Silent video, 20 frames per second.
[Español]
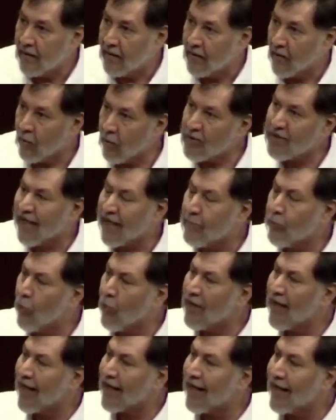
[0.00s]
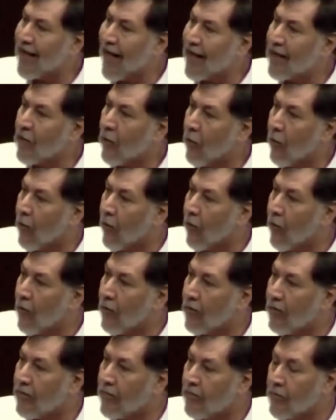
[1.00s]
Contribuyan en
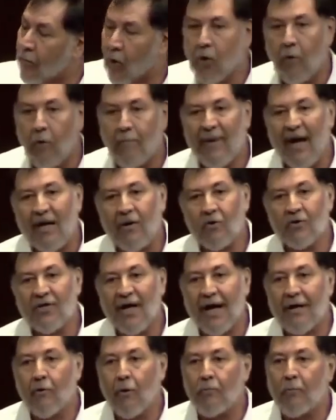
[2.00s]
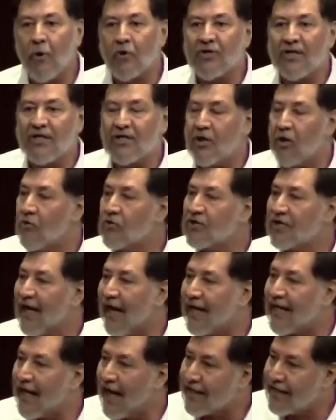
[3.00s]
algo, por lo menos sean oposición
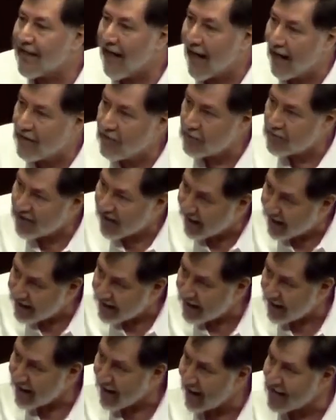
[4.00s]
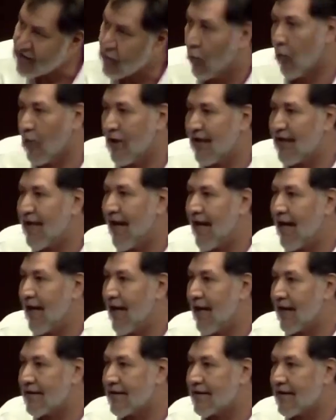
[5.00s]
seria y háganos críticas
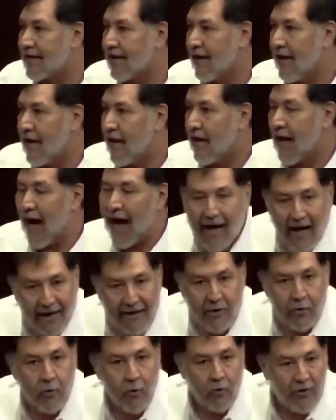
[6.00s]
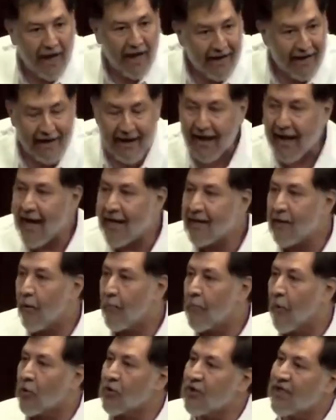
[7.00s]
sólidas, hagan su tarea de
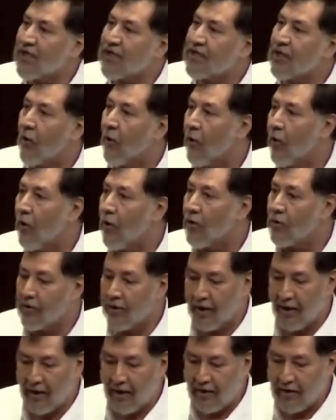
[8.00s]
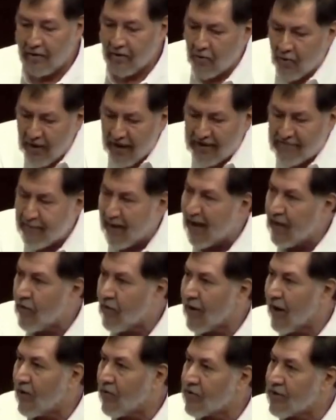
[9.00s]
oposición, no les
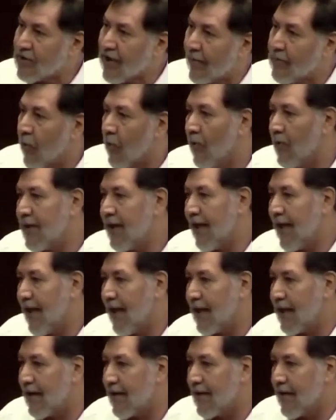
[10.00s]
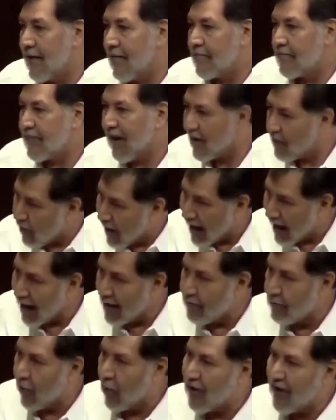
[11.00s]
pido que nos apoyen pero
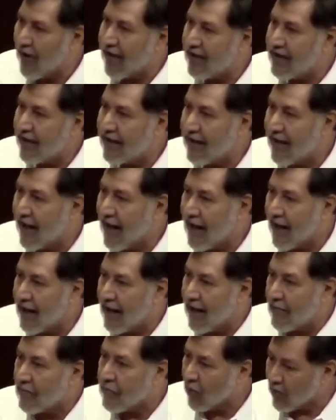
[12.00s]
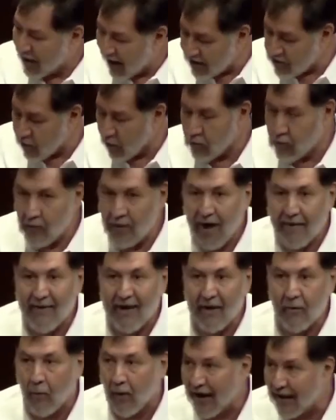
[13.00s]
hagan política porque son una
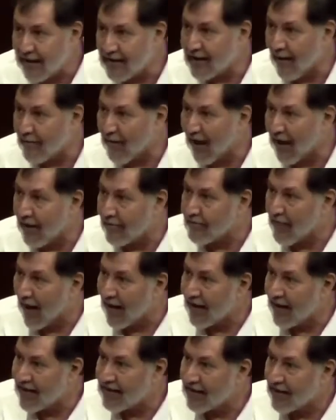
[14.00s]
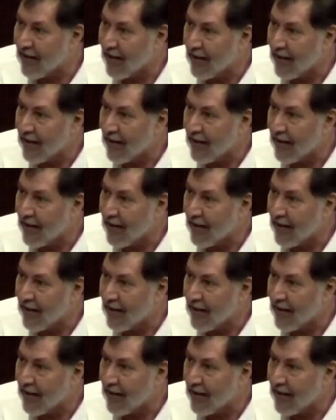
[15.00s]
vergüenza para el país.